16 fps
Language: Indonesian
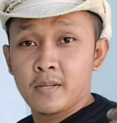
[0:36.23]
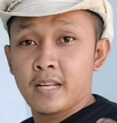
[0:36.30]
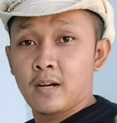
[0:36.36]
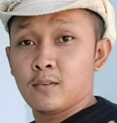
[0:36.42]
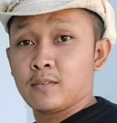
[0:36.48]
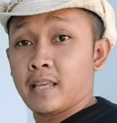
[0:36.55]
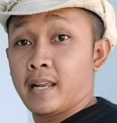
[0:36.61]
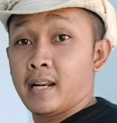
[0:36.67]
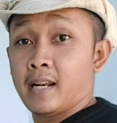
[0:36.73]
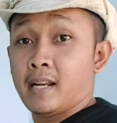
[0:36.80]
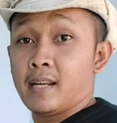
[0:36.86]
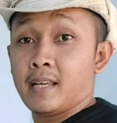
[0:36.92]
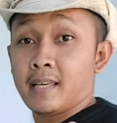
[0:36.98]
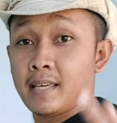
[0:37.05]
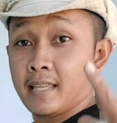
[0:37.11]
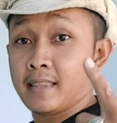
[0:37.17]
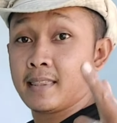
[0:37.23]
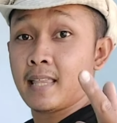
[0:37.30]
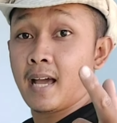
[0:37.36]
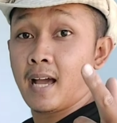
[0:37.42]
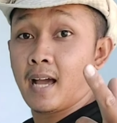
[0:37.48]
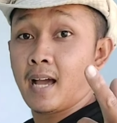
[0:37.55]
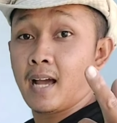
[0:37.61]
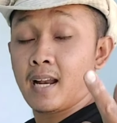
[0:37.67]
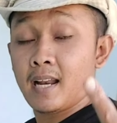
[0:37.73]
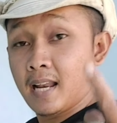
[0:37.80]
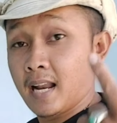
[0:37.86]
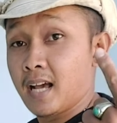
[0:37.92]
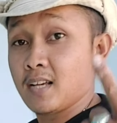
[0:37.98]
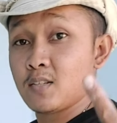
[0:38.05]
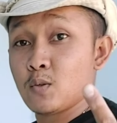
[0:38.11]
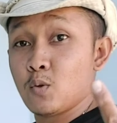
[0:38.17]
sepeda ontel, kita
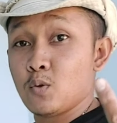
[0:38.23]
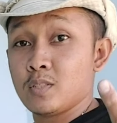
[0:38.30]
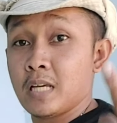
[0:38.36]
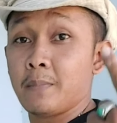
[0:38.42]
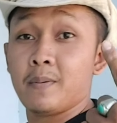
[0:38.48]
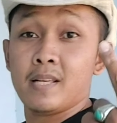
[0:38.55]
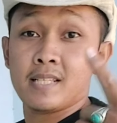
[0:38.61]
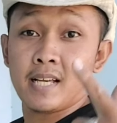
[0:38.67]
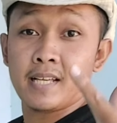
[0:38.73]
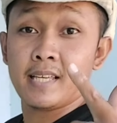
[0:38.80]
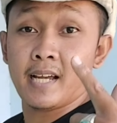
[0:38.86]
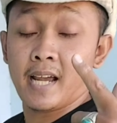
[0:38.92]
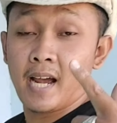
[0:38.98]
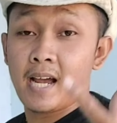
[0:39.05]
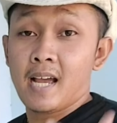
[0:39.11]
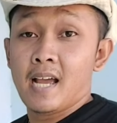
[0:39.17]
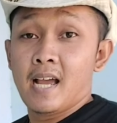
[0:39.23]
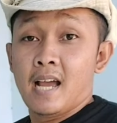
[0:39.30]
langsung japri saja ya.